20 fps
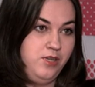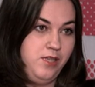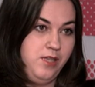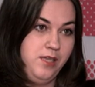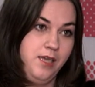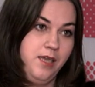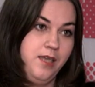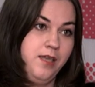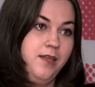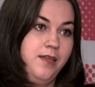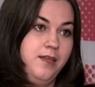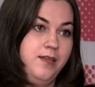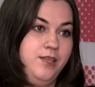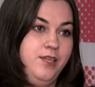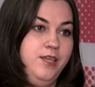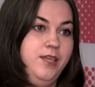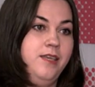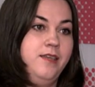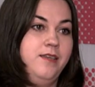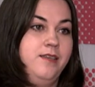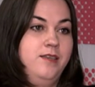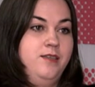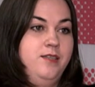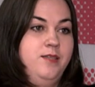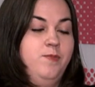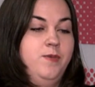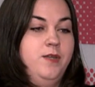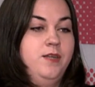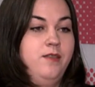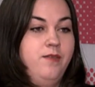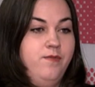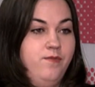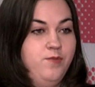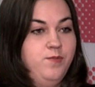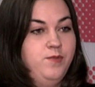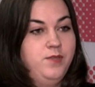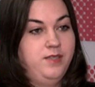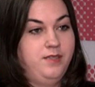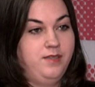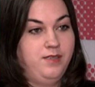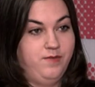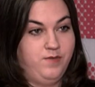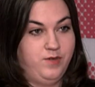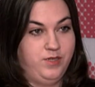жилья и эксперты в области